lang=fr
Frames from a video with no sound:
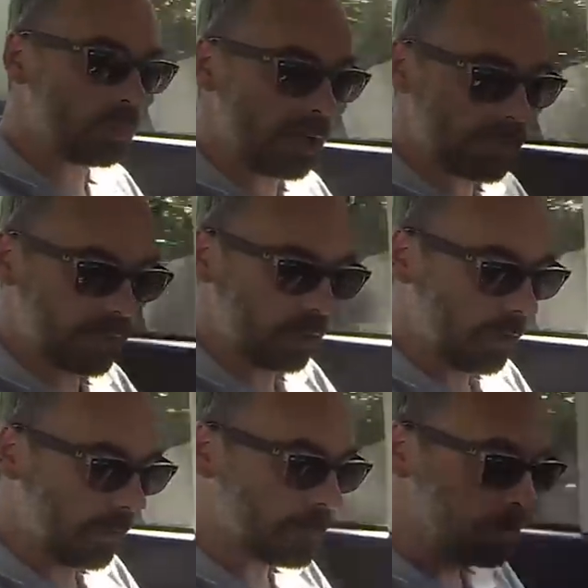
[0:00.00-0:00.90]
place,
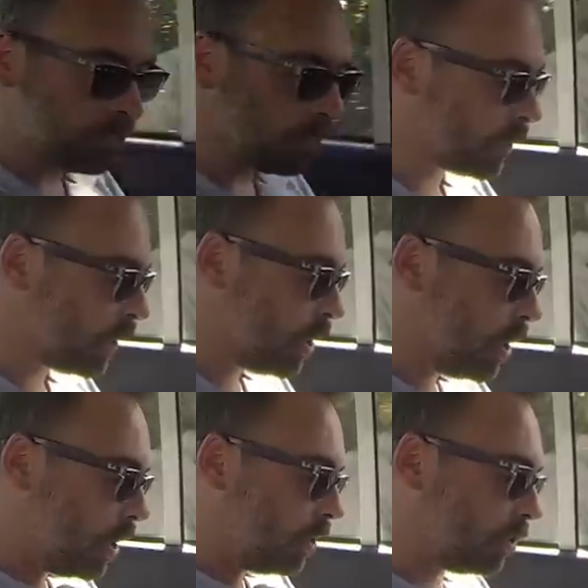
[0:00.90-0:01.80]

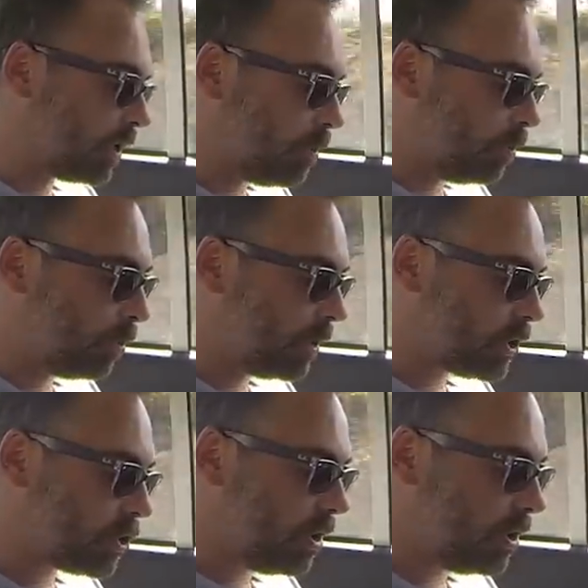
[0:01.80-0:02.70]
notamment pour
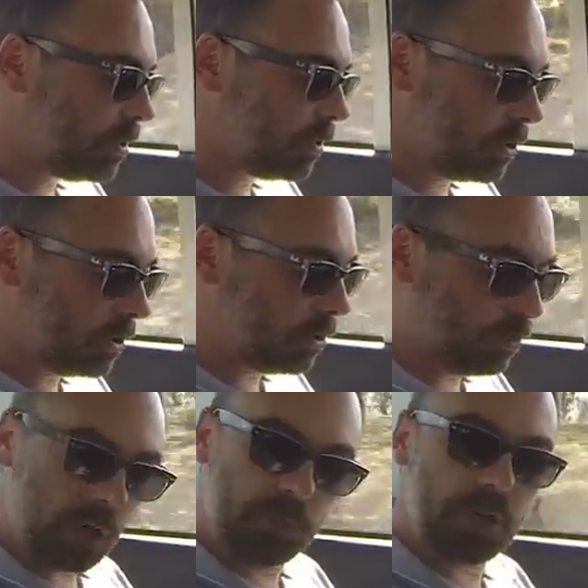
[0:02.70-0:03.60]
les jambes, euh,
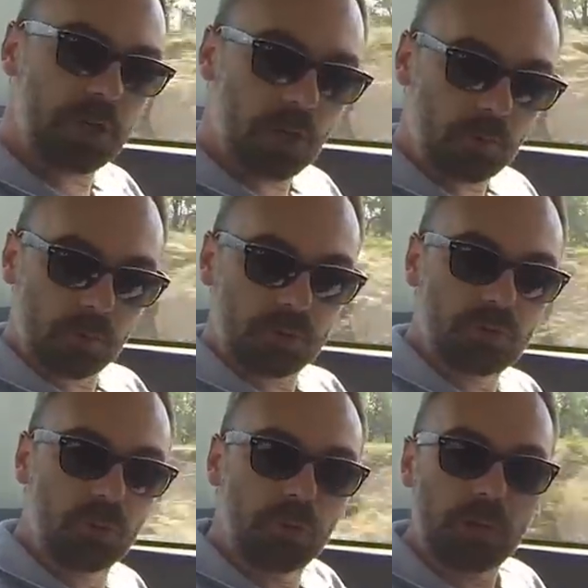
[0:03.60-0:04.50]
pour les pieds également,
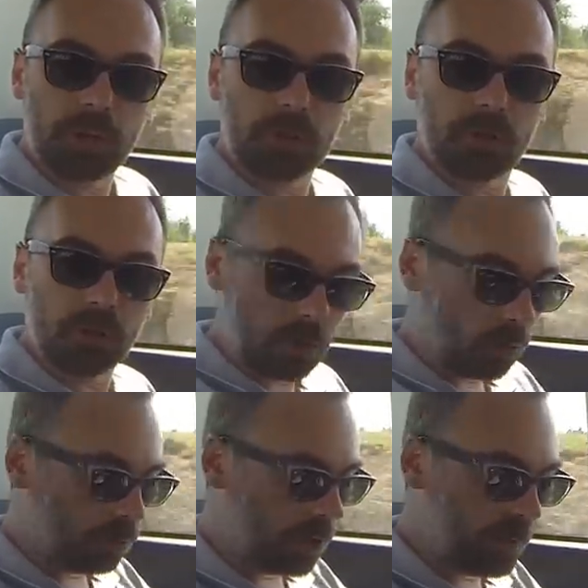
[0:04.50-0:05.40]
puisqu'on peut les mettre, euh, et
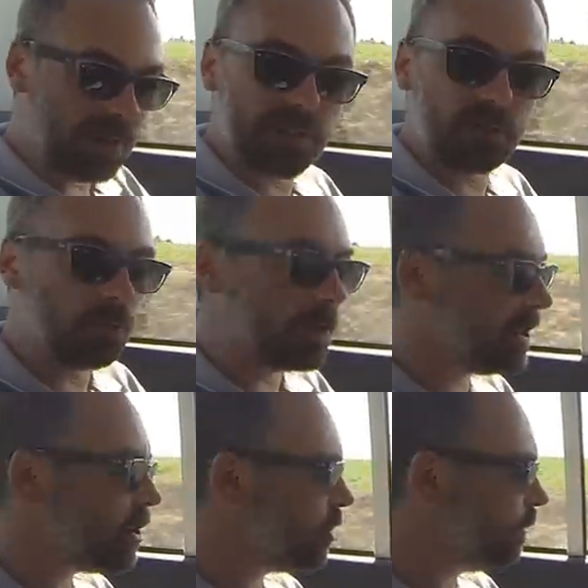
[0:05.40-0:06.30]
on peut les placer sous les
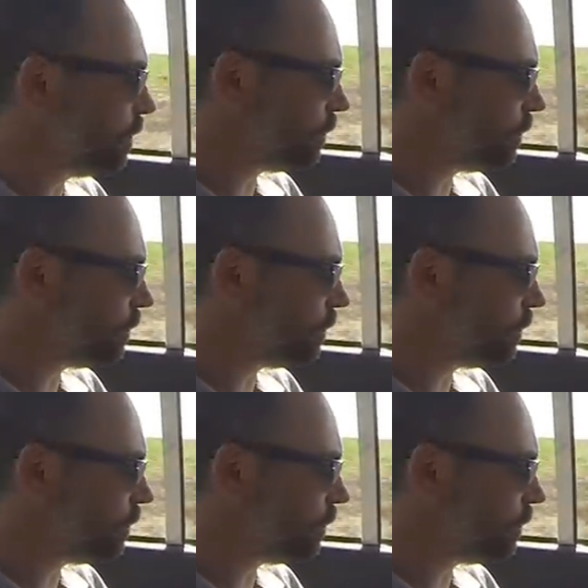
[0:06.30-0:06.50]
sièges.